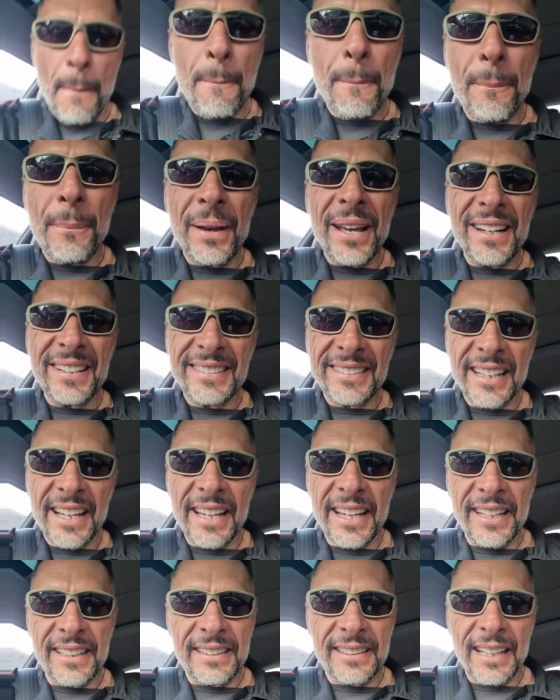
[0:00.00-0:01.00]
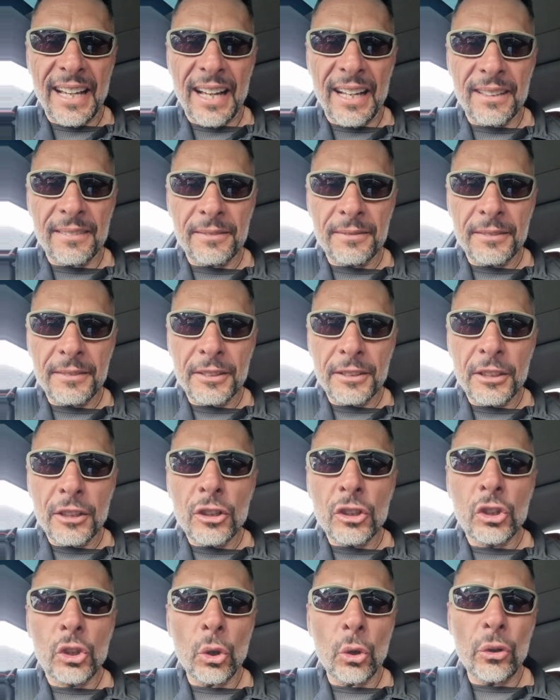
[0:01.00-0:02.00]
Per Saetta,
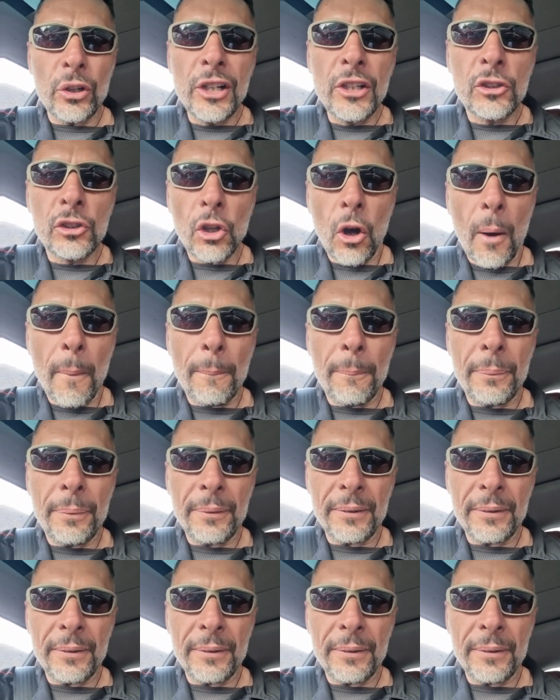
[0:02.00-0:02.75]
solo il top